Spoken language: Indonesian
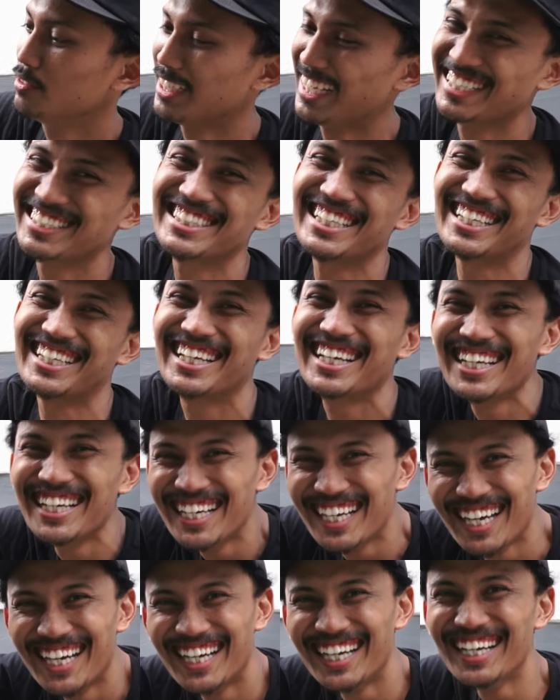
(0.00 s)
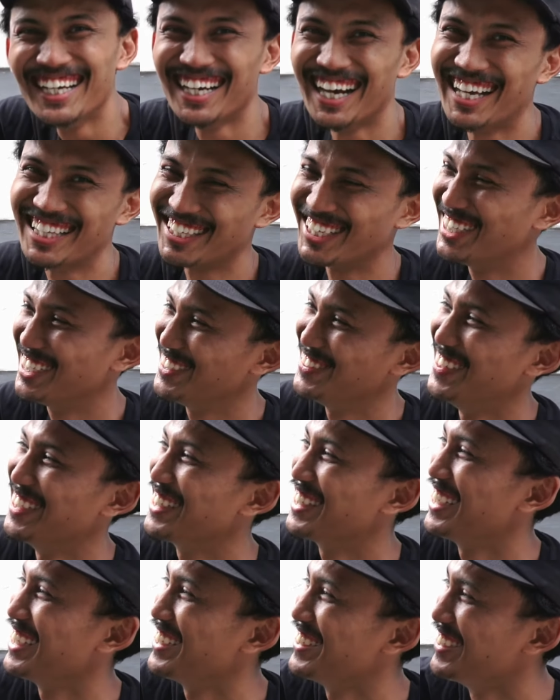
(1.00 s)
asik mata di
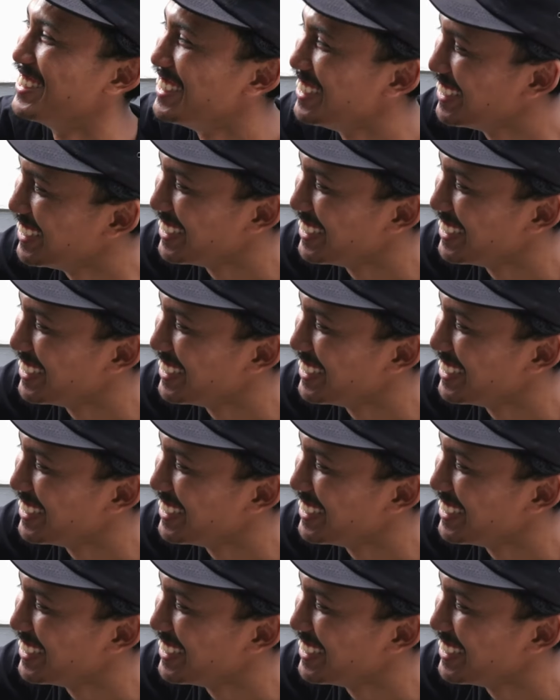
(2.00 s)
mata lo